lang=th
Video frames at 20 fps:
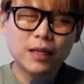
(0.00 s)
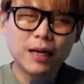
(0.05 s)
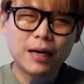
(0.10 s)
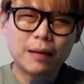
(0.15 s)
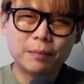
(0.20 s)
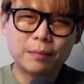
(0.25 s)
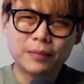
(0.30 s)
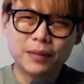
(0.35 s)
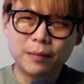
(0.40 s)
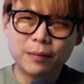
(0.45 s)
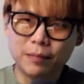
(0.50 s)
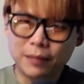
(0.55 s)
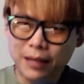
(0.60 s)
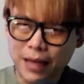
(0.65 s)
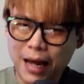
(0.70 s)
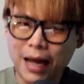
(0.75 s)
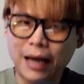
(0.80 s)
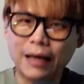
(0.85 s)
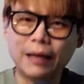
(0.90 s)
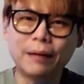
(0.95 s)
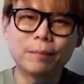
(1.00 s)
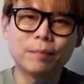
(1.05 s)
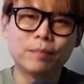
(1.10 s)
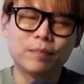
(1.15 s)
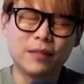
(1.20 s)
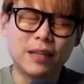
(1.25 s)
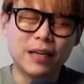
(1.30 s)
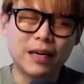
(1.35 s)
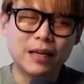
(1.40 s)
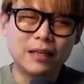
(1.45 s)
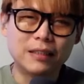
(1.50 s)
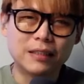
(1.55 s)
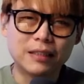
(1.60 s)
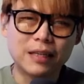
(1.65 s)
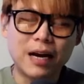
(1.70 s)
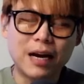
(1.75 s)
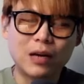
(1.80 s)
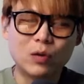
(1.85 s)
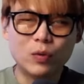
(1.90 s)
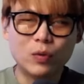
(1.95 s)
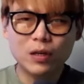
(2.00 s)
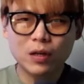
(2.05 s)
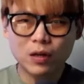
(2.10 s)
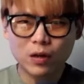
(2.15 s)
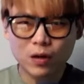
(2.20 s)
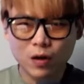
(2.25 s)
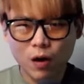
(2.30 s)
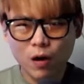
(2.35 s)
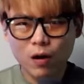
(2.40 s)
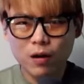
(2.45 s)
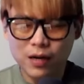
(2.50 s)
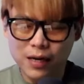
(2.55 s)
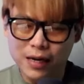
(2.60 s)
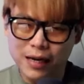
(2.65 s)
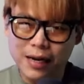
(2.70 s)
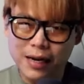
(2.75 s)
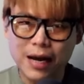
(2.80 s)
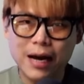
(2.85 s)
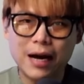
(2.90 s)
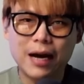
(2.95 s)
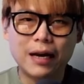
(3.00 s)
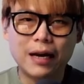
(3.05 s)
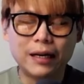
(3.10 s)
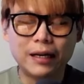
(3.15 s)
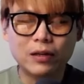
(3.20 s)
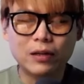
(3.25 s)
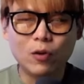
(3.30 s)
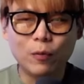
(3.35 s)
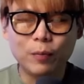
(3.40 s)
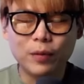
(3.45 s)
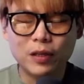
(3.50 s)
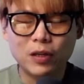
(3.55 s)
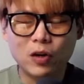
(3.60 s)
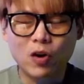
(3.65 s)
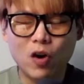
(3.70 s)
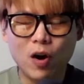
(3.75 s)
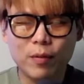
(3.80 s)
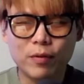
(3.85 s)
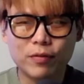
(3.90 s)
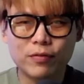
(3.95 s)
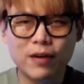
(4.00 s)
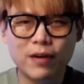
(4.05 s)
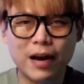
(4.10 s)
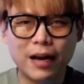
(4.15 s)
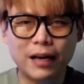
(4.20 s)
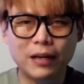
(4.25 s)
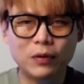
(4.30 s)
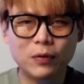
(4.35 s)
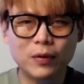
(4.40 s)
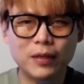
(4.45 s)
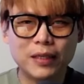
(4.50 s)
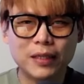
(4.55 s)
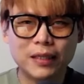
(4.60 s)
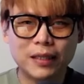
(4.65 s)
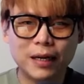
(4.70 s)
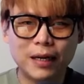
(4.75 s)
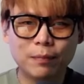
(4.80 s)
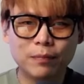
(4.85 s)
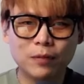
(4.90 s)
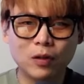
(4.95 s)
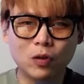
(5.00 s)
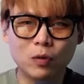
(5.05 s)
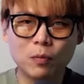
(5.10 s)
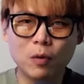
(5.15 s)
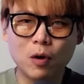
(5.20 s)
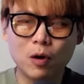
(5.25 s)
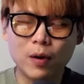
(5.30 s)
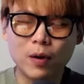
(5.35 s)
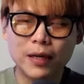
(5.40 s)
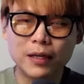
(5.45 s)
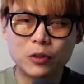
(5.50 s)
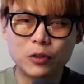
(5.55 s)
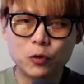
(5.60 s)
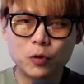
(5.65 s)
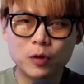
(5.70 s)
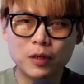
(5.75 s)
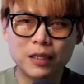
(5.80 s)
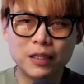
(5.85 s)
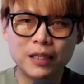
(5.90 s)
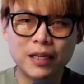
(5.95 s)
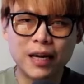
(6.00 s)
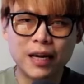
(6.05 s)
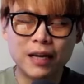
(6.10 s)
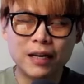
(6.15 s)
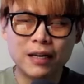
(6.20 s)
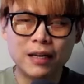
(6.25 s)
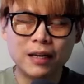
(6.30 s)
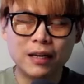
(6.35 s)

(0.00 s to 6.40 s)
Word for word: คำทำนายนะหรือการวิเคราะห์ราคานะของ Bitcoin มาฝากกันด้วยนะครับจะต้องบอกว่าในช่วงนี้เนี่ย